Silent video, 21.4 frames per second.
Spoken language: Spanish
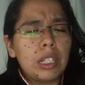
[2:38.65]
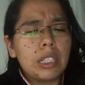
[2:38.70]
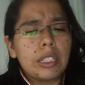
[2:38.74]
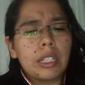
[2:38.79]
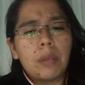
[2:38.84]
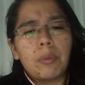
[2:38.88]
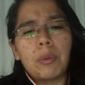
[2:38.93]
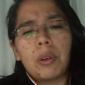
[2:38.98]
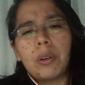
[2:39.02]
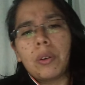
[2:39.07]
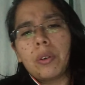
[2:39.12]
el
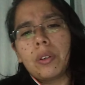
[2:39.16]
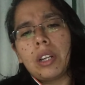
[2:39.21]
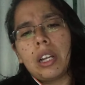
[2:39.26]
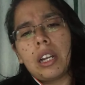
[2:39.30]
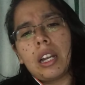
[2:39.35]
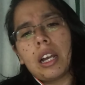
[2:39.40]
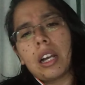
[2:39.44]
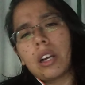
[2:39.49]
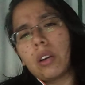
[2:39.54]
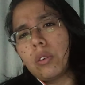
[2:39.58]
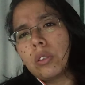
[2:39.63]
salmón,
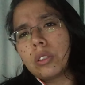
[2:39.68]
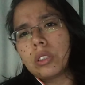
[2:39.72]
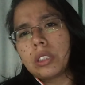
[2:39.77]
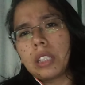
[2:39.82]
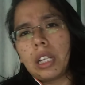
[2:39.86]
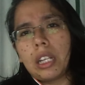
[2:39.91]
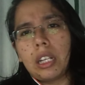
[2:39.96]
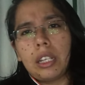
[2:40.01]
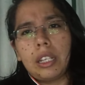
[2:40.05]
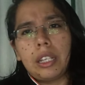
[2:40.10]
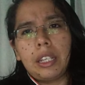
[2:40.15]
la
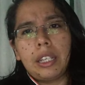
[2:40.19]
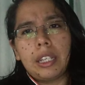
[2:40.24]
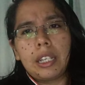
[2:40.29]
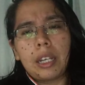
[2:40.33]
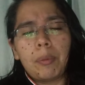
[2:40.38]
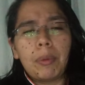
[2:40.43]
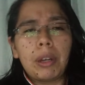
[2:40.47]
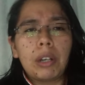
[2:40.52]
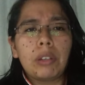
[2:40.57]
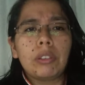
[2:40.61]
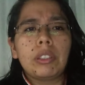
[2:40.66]
langosta y
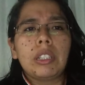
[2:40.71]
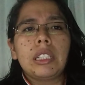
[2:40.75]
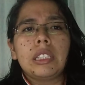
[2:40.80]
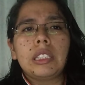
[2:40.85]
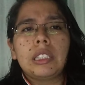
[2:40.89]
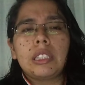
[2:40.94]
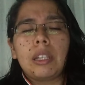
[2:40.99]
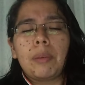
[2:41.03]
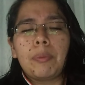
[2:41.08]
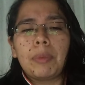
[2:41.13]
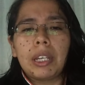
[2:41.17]

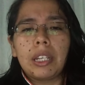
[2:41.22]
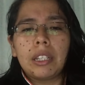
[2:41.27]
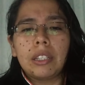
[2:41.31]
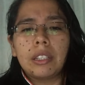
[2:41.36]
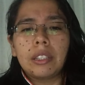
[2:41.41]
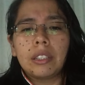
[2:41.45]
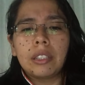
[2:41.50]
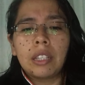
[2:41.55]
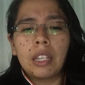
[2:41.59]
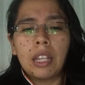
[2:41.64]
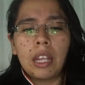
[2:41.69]
camarones,
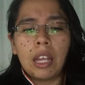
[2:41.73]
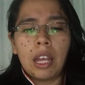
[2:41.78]
también